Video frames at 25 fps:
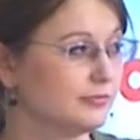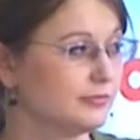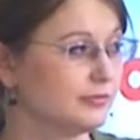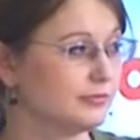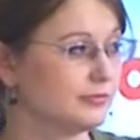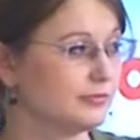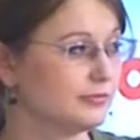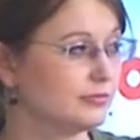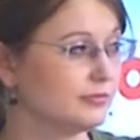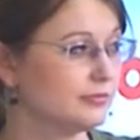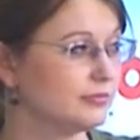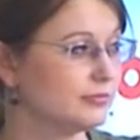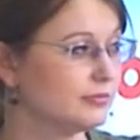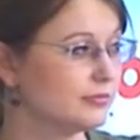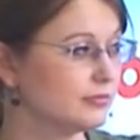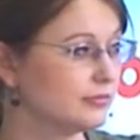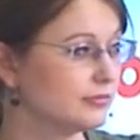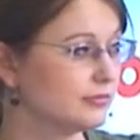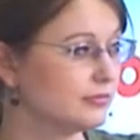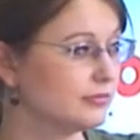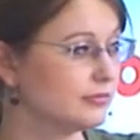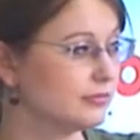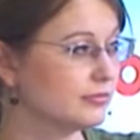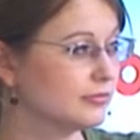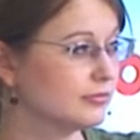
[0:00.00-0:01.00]
miesiąc
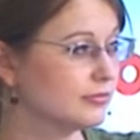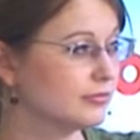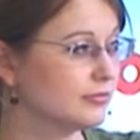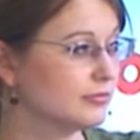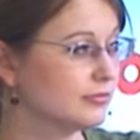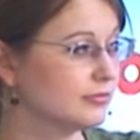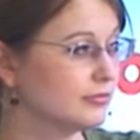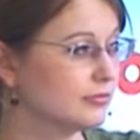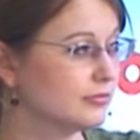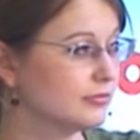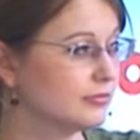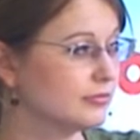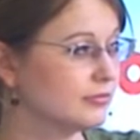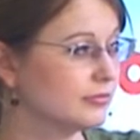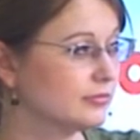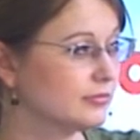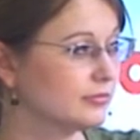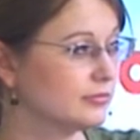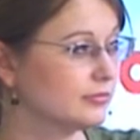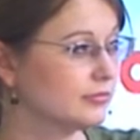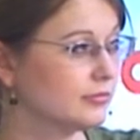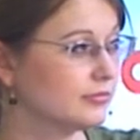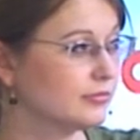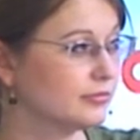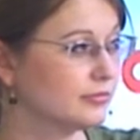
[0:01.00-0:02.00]
dla wszystkich
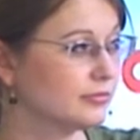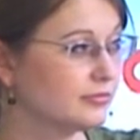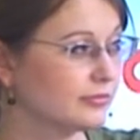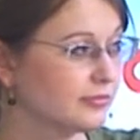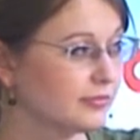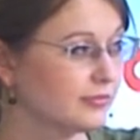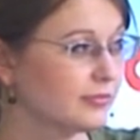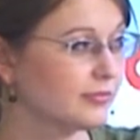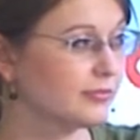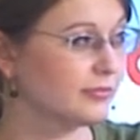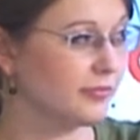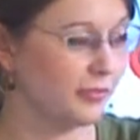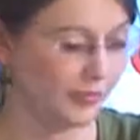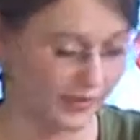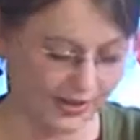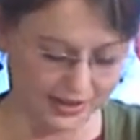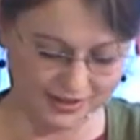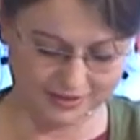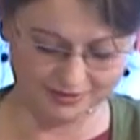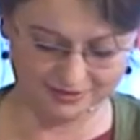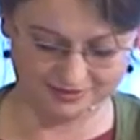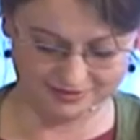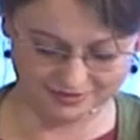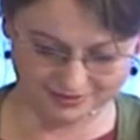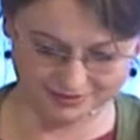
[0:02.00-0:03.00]
studentów ważny już od
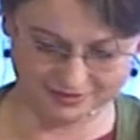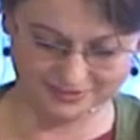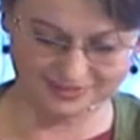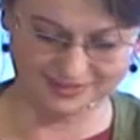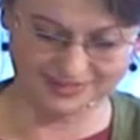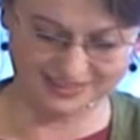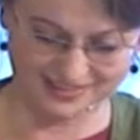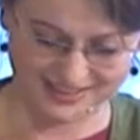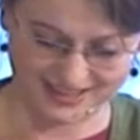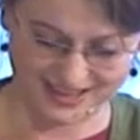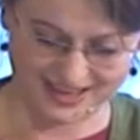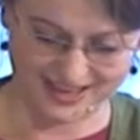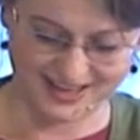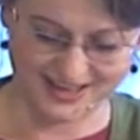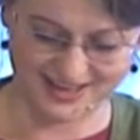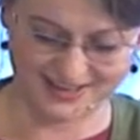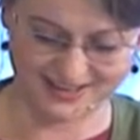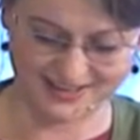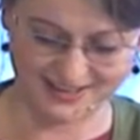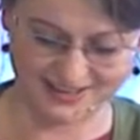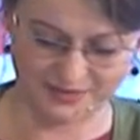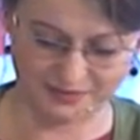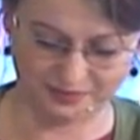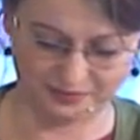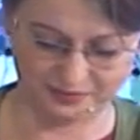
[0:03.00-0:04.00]
lat?
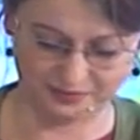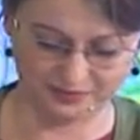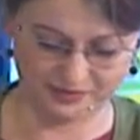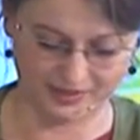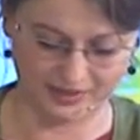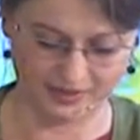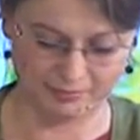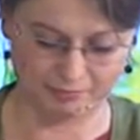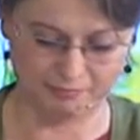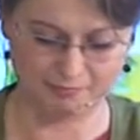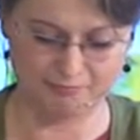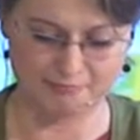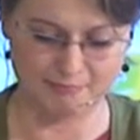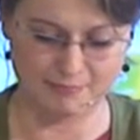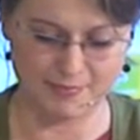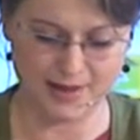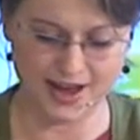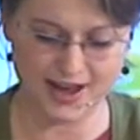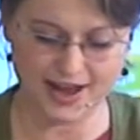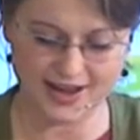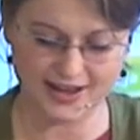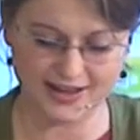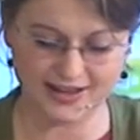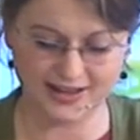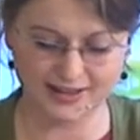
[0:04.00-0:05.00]
Tak.
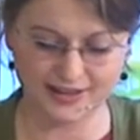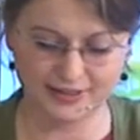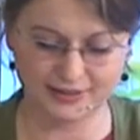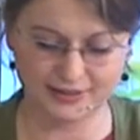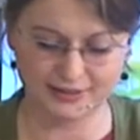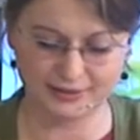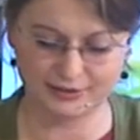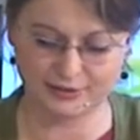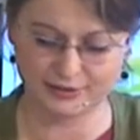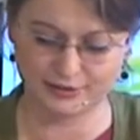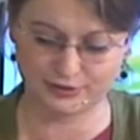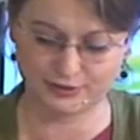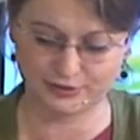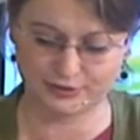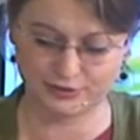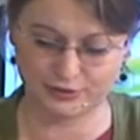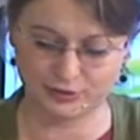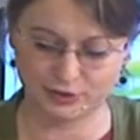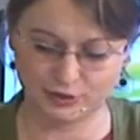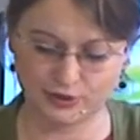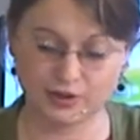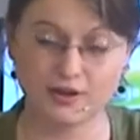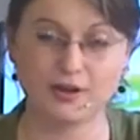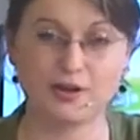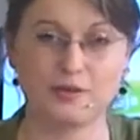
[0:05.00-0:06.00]
Maj
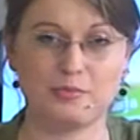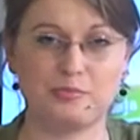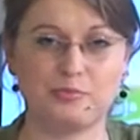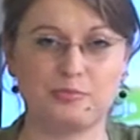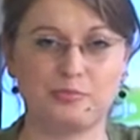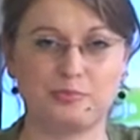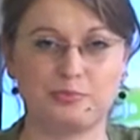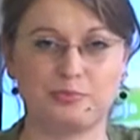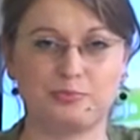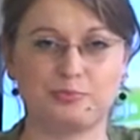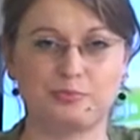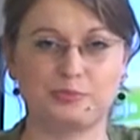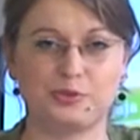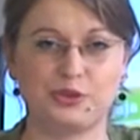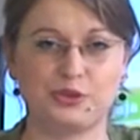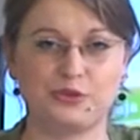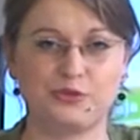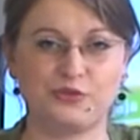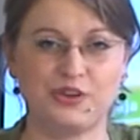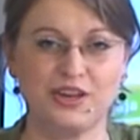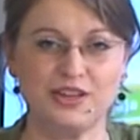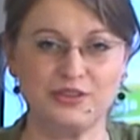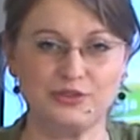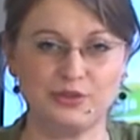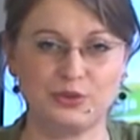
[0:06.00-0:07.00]
to
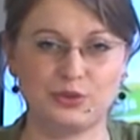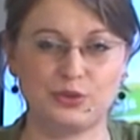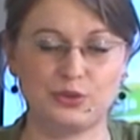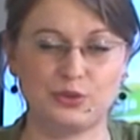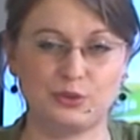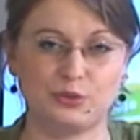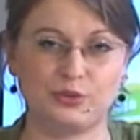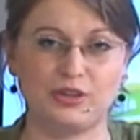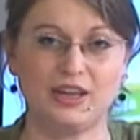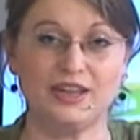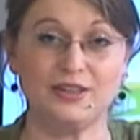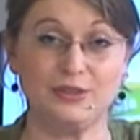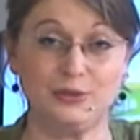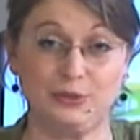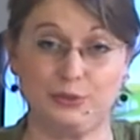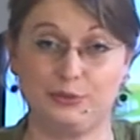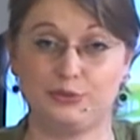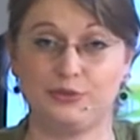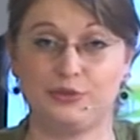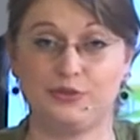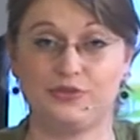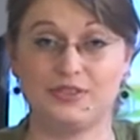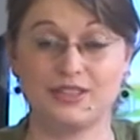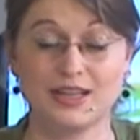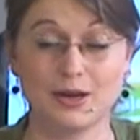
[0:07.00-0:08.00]
święto
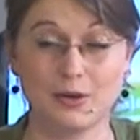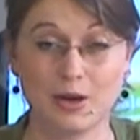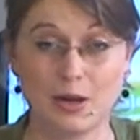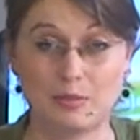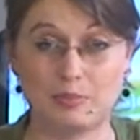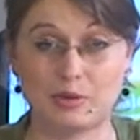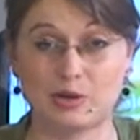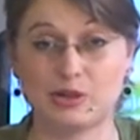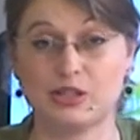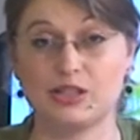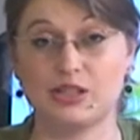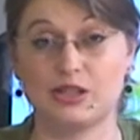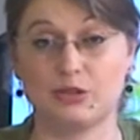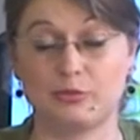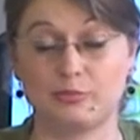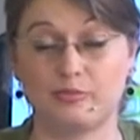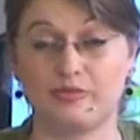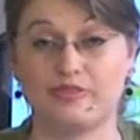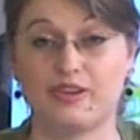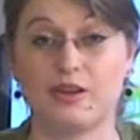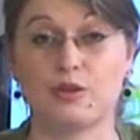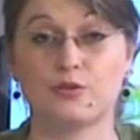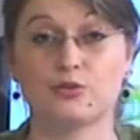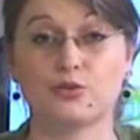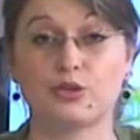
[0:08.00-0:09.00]
studentów i w całej Polsce
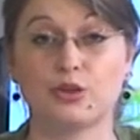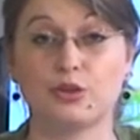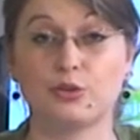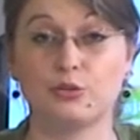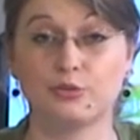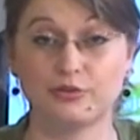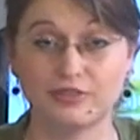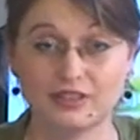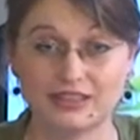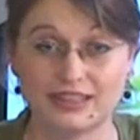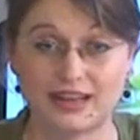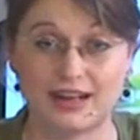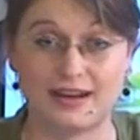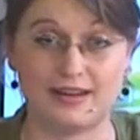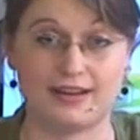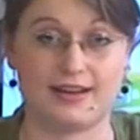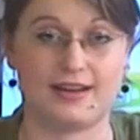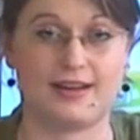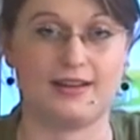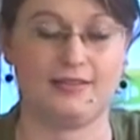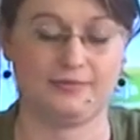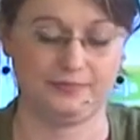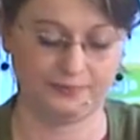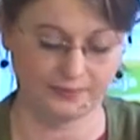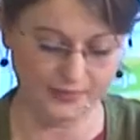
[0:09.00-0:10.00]
odbywają się
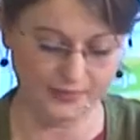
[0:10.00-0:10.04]
juwenalia.